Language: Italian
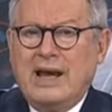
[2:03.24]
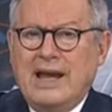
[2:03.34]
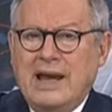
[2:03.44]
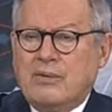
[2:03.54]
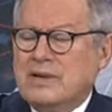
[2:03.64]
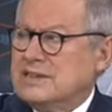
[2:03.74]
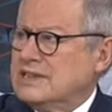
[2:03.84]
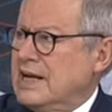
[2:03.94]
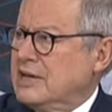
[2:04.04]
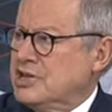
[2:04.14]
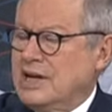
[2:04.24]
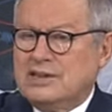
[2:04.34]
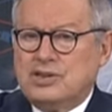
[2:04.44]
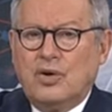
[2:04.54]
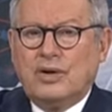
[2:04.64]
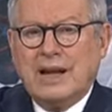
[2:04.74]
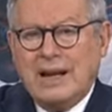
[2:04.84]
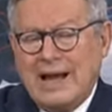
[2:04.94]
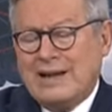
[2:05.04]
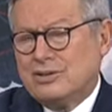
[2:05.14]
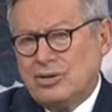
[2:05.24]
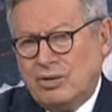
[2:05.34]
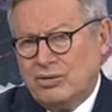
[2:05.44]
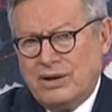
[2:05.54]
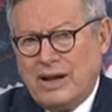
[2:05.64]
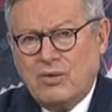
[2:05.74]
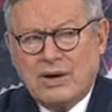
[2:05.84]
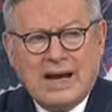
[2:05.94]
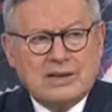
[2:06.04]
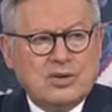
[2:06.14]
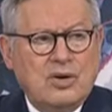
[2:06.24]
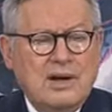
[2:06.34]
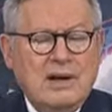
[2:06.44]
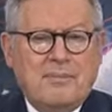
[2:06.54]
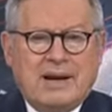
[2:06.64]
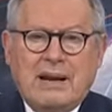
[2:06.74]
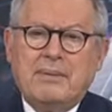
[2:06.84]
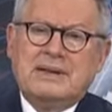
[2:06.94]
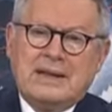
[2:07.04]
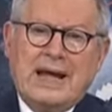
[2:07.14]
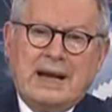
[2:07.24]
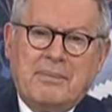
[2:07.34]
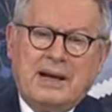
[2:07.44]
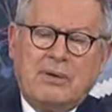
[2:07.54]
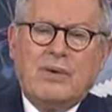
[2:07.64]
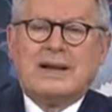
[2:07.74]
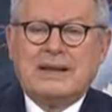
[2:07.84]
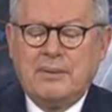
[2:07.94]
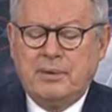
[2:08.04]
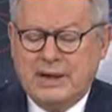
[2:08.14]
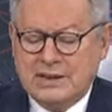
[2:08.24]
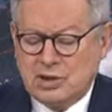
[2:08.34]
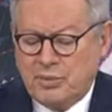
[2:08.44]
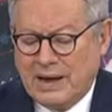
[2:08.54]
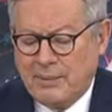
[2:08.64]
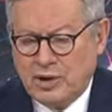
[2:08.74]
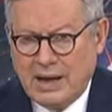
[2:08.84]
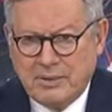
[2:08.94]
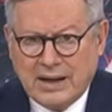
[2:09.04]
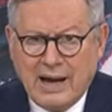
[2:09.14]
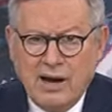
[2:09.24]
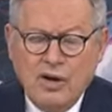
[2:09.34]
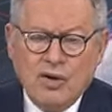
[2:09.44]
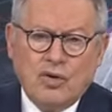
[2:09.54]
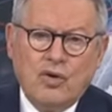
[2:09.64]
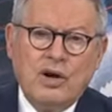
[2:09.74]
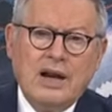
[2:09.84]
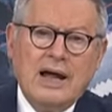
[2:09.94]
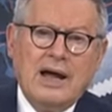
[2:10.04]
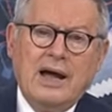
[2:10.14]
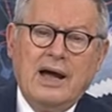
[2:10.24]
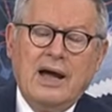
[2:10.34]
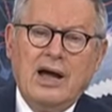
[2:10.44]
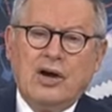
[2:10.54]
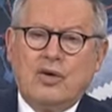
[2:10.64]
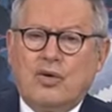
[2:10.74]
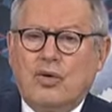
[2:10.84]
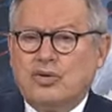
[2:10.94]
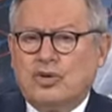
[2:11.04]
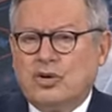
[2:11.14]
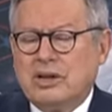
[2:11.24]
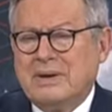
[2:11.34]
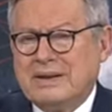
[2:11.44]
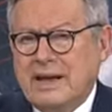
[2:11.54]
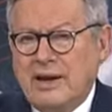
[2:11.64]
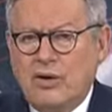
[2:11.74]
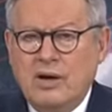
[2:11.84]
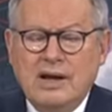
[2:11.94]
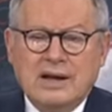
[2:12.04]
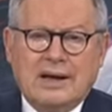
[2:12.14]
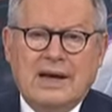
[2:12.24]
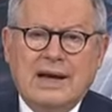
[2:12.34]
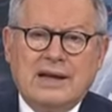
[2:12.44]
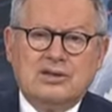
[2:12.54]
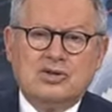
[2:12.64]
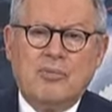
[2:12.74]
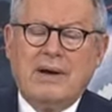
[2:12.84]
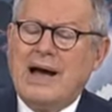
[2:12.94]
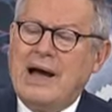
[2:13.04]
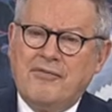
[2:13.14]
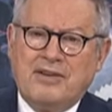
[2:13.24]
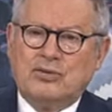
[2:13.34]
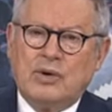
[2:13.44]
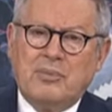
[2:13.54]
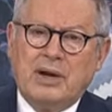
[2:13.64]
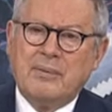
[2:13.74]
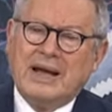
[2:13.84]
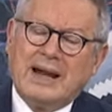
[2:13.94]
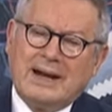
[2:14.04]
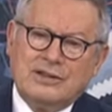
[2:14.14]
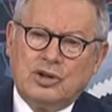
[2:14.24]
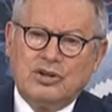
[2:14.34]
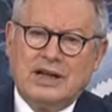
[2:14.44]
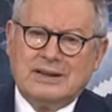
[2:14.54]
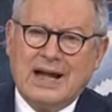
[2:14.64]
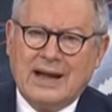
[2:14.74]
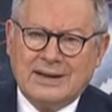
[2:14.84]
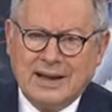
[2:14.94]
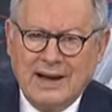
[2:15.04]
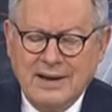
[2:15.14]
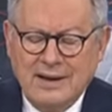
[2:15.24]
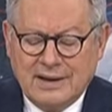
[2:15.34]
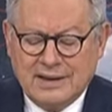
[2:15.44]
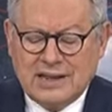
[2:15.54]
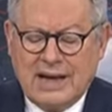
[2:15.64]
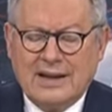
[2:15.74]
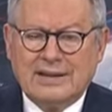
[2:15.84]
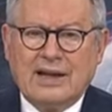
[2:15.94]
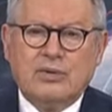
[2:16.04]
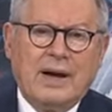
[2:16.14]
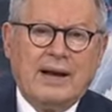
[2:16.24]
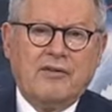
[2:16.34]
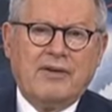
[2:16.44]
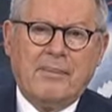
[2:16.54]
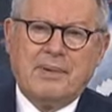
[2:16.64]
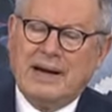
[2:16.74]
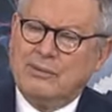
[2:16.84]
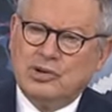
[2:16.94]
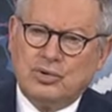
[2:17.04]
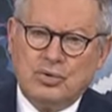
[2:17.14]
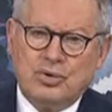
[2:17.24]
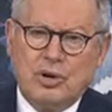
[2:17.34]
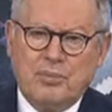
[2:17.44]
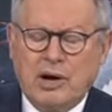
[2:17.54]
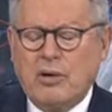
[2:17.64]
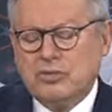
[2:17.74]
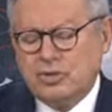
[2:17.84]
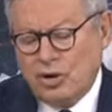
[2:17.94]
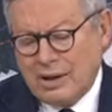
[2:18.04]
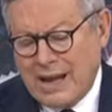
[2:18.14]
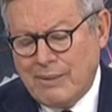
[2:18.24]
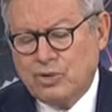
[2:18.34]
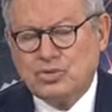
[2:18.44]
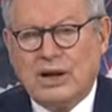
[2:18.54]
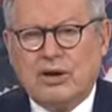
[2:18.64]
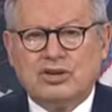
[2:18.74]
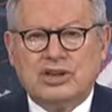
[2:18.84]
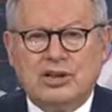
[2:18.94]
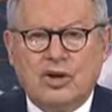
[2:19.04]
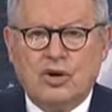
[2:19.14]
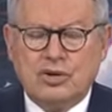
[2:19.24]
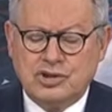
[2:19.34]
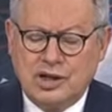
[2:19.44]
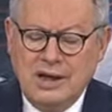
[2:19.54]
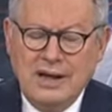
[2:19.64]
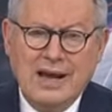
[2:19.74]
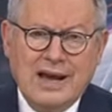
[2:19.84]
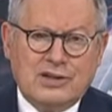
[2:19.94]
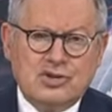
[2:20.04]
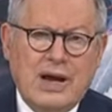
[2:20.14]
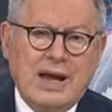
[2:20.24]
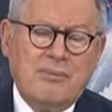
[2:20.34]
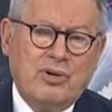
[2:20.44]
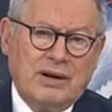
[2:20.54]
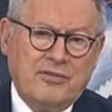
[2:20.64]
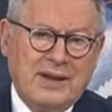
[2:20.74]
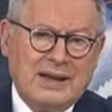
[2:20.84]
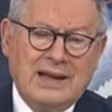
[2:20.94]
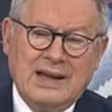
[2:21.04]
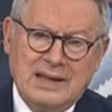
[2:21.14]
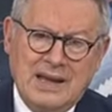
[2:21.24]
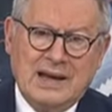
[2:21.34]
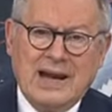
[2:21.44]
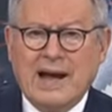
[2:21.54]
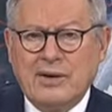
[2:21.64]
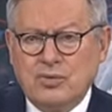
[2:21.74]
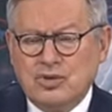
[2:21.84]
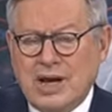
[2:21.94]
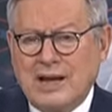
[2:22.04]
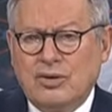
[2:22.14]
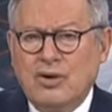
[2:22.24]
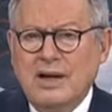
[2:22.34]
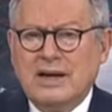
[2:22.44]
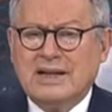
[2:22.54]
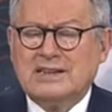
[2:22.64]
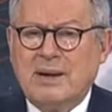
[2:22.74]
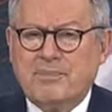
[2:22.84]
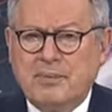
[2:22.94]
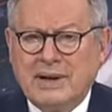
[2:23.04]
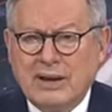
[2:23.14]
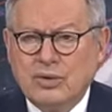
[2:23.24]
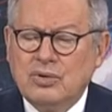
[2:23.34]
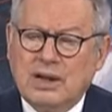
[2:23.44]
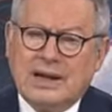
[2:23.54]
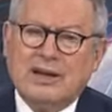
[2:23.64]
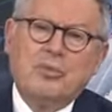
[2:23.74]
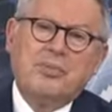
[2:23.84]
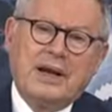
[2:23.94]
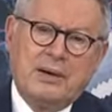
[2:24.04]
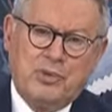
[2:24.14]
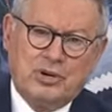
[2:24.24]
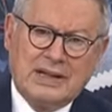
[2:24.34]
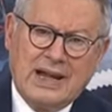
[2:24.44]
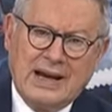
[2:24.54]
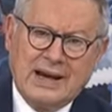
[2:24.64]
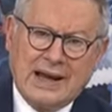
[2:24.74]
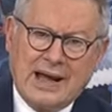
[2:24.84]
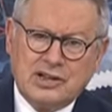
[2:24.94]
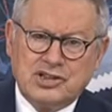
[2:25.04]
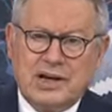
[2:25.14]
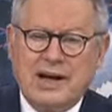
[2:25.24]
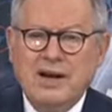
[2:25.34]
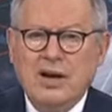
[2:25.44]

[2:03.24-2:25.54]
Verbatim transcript: e queste scarcerazioni, l'altro non è un caso parlamentare, ma riguarda il ministro per la polemica col, eh, col dottor Di Matteo, che insomma ha fatto una polemica retrodatata, risalente a due anni fa. Parliamo di tutto, però torniamo sulle cose di oggi, e cioè Bonafede ieri ha annunciato che sta preparando un decreto per riportare in carcere